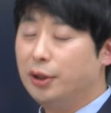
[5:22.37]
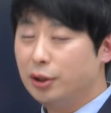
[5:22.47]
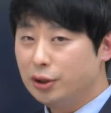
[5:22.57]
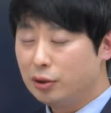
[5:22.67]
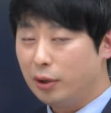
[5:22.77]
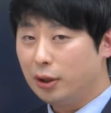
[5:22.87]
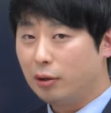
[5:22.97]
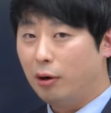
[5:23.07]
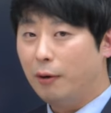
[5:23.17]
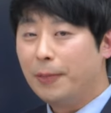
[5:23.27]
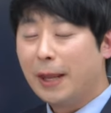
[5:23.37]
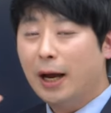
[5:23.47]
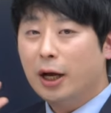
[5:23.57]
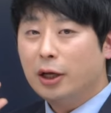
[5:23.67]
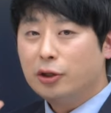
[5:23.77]
이런 식으로 해서
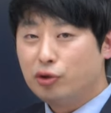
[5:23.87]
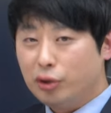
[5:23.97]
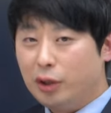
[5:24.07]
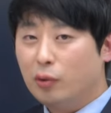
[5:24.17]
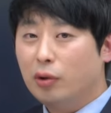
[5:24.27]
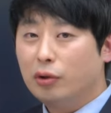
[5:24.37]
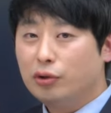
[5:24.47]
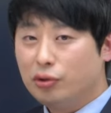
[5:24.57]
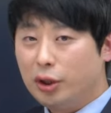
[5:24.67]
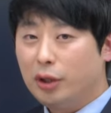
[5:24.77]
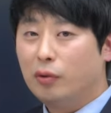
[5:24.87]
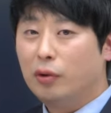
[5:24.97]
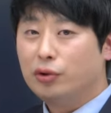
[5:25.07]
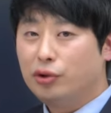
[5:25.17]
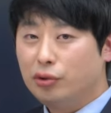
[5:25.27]
줄이고
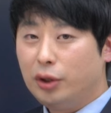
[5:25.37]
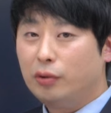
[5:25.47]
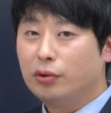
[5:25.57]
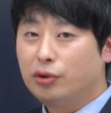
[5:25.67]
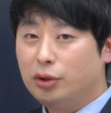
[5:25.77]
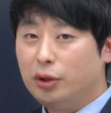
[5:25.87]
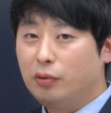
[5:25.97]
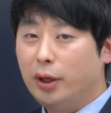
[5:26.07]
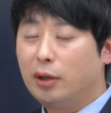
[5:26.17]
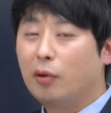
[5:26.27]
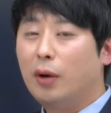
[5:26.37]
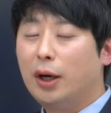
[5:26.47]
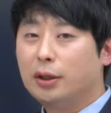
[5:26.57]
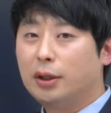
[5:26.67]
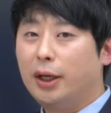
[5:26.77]
줄이고 줄이고 줄이고 해서
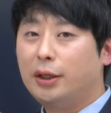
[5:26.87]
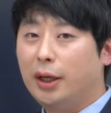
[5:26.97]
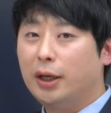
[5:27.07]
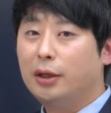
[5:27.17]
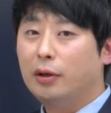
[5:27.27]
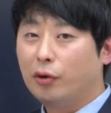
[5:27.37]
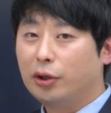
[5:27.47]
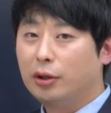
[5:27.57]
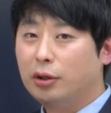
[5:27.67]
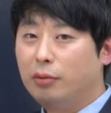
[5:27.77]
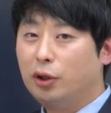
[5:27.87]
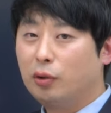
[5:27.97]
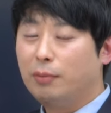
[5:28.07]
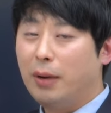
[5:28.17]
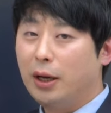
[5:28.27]
과들에 대한 어떤
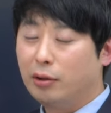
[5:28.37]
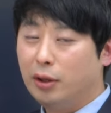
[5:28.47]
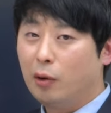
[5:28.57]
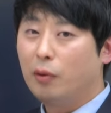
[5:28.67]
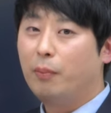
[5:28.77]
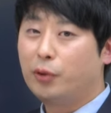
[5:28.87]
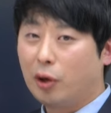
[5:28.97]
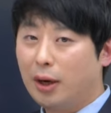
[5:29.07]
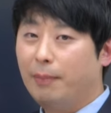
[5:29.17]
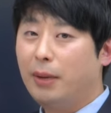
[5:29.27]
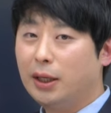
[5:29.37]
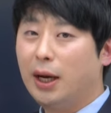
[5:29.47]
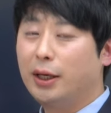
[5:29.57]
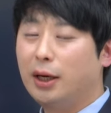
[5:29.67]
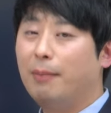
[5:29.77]
흥미도를 발견을 하고
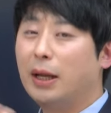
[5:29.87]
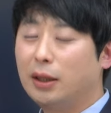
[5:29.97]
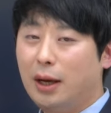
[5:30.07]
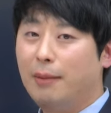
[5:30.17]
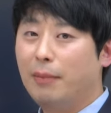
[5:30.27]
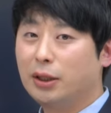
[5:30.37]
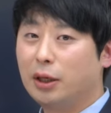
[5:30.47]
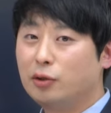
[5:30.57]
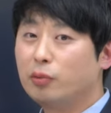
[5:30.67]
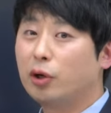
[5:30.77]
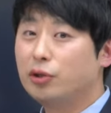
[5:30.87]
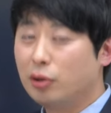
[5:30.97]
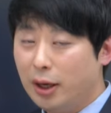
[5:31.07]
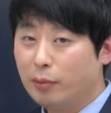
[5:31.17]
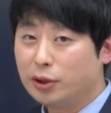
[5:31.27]
적합하다 아니라 맞다 안 맞다를 좀
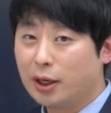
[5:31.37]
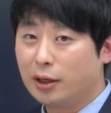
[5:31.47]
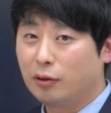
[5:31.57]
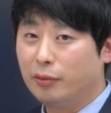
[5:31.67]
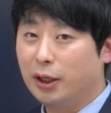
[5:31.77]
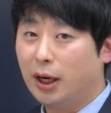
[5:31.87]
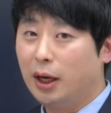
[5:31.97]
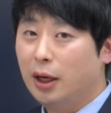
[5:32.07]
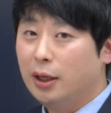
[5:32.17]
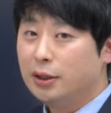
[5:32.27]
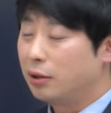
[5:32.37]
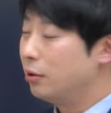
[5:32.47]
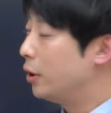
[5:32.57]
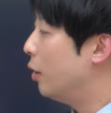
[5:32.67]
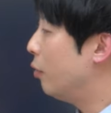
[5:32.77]
결정을 해보자라는 겁니다. 자
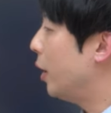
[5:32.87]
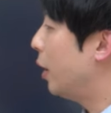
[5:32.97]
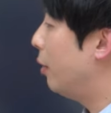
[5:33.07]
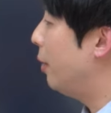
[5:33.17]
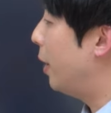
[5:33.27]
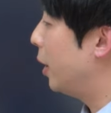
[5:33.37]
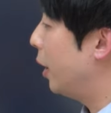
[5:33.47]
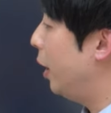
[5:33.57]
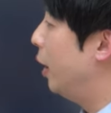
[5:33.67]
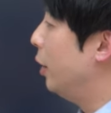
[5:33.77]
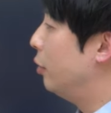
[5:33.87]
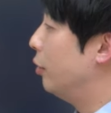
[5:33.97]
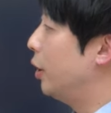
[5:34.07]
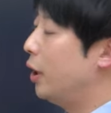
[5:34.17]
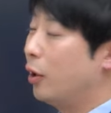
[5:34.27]
그렇게 하고 난 다음에 만약에
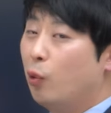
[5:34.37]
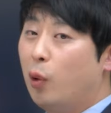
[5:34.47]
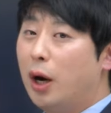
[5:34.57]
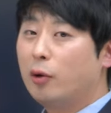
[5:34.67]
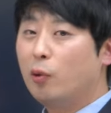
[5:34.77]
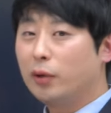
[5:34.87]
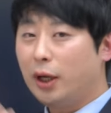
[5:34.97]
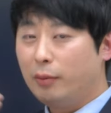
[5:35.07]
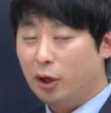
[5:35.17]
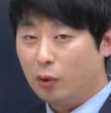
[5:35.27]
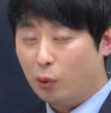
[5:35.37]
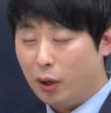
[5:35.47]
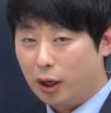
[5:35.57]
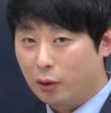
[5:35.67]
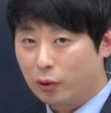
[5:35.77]
연세대학교
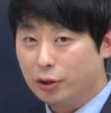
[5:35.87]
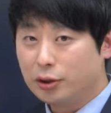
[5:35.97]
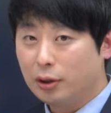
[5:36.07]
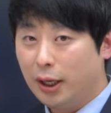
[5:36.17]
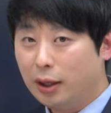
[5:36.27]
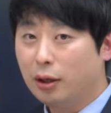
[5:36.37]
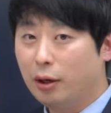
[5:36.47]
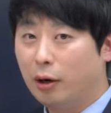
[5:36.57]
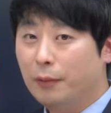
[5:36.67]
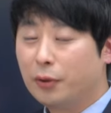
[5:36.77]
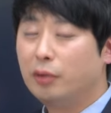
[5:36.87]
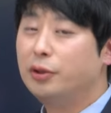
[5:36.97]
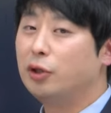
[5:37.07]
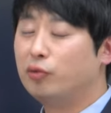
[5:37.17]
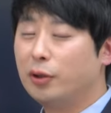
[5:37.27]
화공생명공학과로 결정을 했어요. 그럼
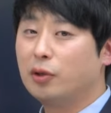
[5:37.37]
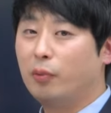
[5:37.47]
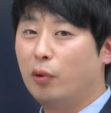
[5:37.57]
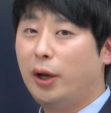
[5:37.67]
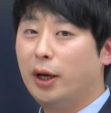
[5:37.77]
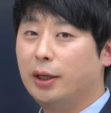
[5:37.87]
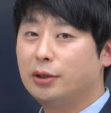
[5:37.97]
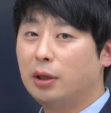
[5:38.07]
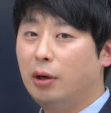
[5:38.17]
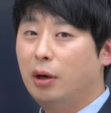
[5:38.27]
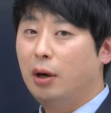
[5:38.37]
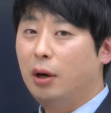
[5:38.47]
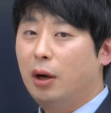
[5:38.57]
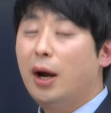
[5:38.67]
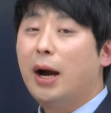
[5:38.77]
이제 두 번째로 뭘 해야 되죠?
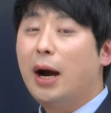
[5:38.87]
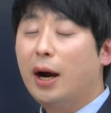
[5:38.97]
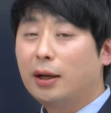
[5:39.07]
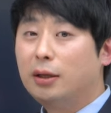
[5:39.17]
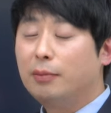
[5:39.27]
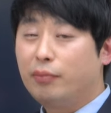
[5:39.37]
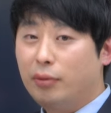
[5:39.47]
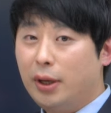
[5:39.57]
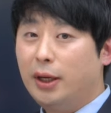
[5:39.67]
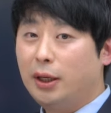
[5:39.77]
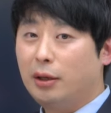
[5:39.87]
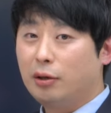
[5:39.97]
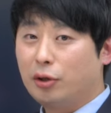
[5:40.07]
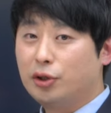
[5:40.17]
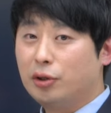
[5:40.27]
학습 플랜에
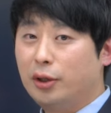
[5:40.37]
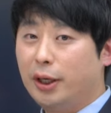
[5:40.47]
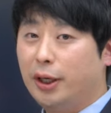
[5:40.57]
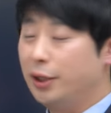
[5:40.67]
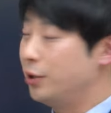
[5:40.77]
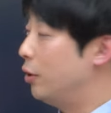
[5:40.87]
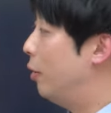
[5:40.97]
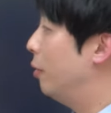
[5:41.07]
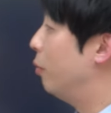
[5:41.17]
대해서 설정을 해야 되겠죠.